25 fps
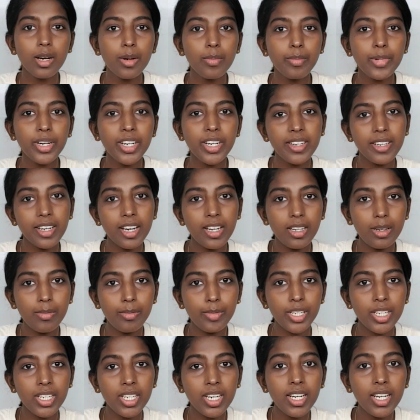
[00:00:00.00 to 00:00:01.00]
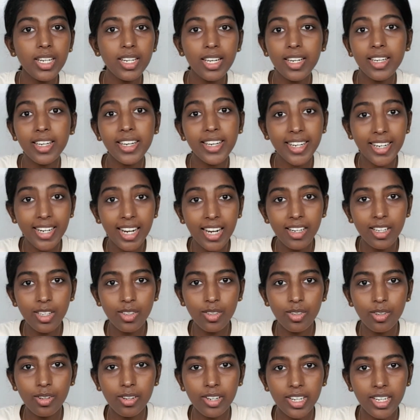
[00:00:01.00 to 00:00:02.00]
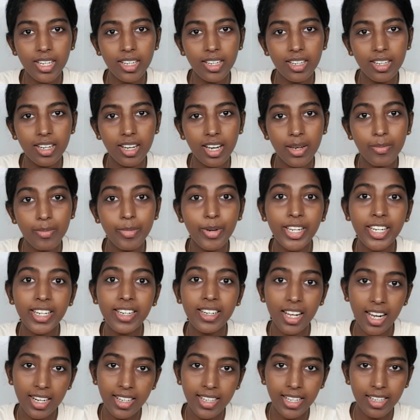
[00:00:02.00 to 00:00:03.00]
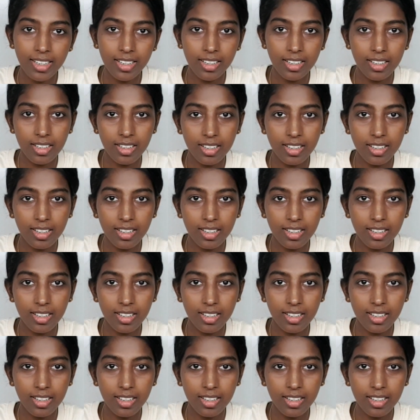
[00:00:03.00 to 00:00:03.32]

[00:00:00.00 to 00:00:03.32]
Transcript: பிரிட்டன் அப்படின்னா நான் இங்கிலாண்டை சொல்கிறேன் ஐ மீன் லண்டன்